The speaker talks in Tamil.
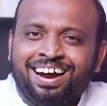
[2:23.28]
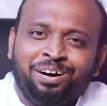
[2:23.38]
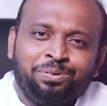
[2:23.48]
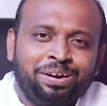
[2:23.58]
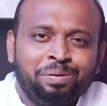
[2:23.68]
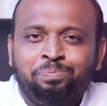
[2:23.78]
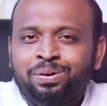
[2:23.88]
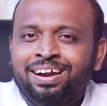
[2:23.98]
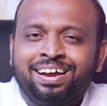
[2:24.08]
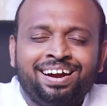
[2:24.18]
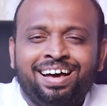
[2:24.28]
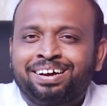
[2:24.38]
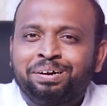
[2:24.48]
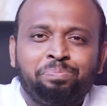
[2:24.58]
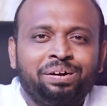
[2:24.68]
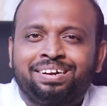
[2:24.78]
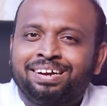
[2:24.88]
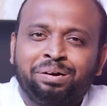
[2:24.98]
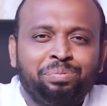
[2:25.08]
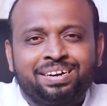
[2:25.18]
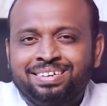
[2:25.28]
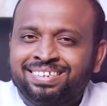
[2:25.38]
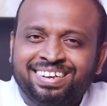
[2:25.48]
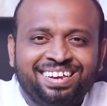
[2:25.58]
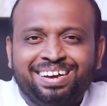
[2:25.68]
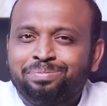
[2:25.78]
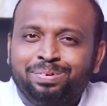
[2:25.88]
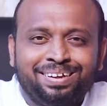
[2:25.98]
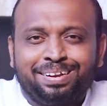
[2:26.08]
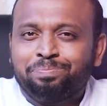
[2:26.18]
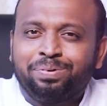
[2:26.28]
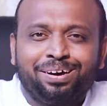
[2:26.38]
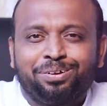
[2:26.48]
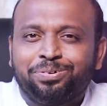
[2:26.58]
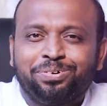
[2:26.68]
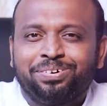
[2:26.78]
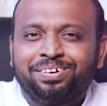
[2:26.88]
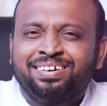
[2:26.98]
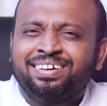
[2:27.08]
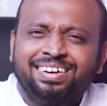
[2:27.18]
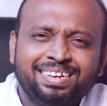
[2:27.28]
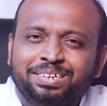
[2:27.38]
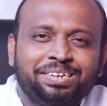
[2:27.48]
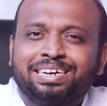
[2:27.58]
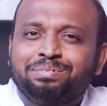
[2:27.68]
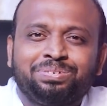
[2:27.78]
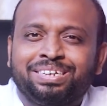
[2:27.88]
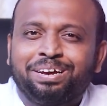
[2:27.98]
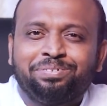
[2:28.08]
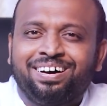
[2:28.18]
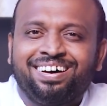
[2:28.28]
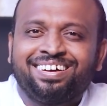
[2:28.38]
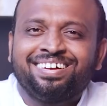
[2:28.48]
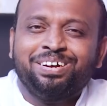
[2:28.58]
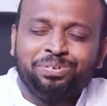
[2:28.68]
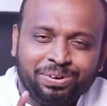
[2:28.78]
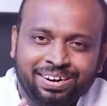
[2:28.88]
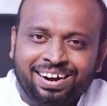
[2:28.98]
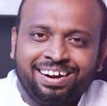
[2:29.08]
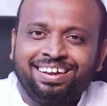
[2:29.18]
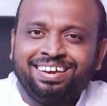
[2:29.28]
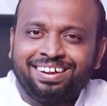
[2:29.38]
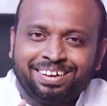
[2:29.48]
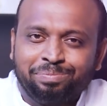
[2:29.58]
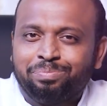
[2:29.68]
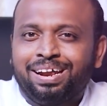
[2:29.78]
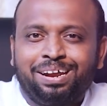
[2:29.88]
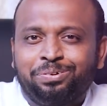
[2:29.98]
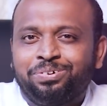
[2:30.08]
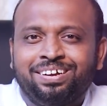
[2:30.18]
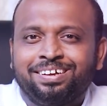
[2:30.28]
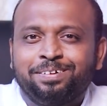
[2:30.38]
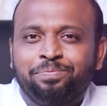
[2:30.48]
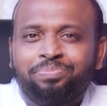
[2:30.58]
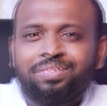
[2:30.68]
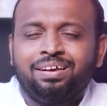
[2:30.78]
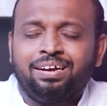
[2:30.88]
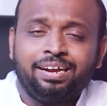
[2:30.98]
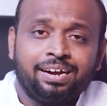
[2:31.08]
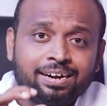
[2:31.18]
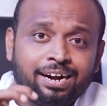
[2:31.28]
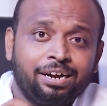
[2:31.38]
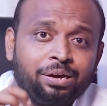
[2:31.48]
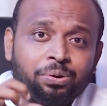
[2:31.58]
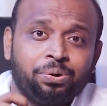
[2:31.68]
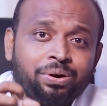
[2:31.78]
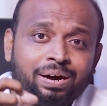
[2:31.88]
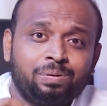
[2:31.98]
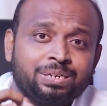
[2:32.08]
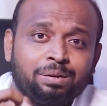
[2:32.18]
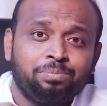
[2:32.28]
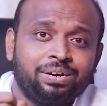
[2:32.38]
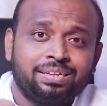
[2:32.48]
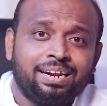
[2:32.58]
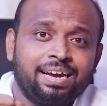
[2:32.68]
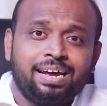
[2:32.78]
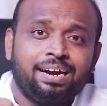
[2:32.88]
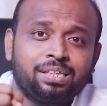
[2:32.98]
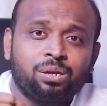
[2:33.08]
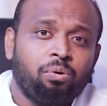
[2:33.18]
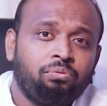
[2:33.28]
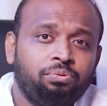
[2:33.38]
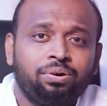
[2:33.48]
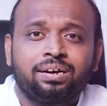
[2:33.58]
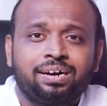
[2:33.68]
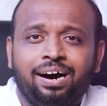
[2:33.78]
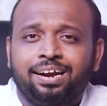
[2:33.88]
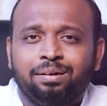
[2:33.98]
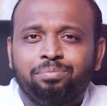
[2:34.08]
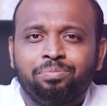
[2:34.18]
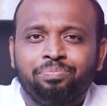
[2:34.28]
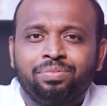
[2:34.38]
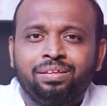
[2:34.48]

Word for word: அவருடைய பிள்ளைகளாக்கப்பட்ட நமக்கு செய்யாமல் இருப்பாரோ நிச்சயம் செய்வார் உன் கண்ணீருக்கு பலன் உண்டு நீங்கள் கண்ணீரோடு அவர் சமூகத்தில் ஏறெடுத்த ஒவ்வொரு காரியமும்